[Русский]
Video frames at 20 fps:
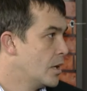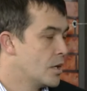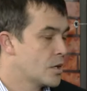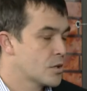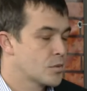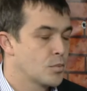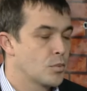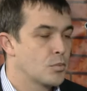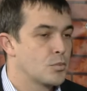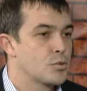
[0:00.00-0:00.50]
С
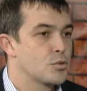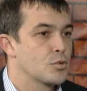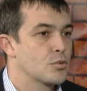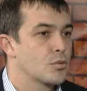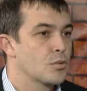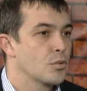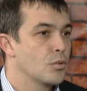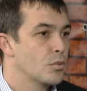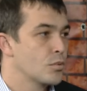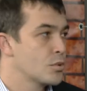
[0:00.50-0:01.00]
помощью
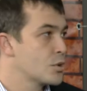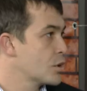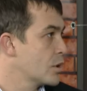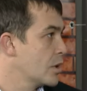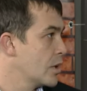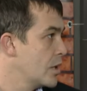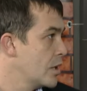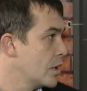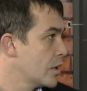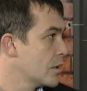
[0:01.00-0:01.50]

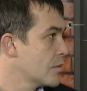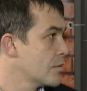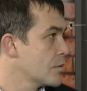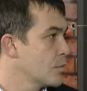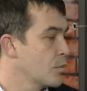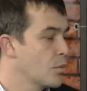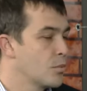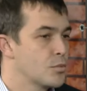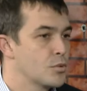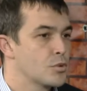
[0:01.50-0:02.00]
коуч-тренеров, с
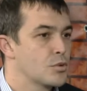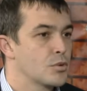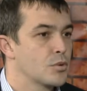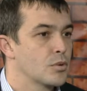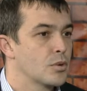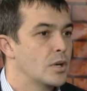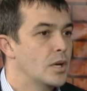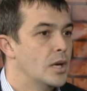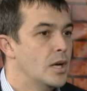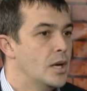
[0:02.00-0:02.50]
помощью
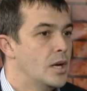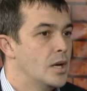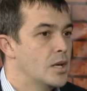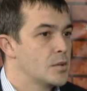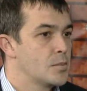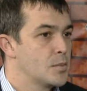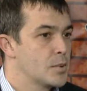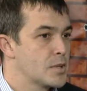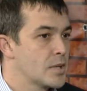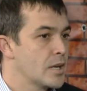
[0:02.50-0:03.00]

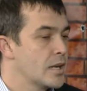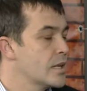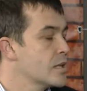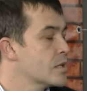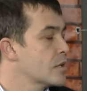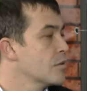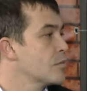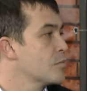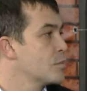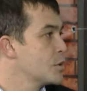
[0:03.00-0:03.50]

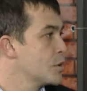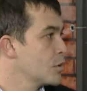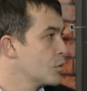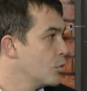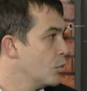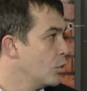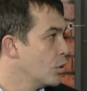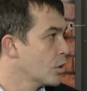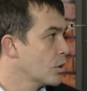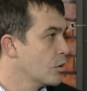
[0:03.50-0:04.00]
специалистов,
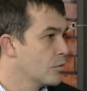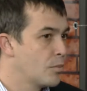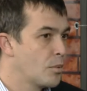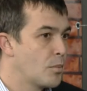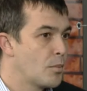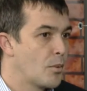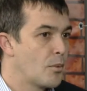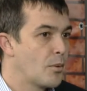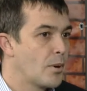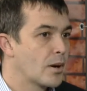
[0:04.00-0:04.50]
психологов мы
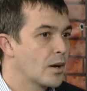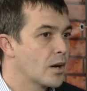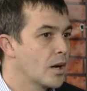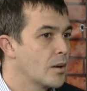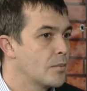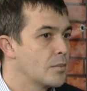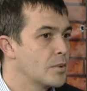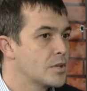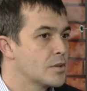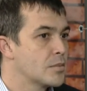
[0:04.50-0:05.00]

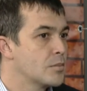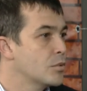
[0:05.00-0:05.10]
помогаем этим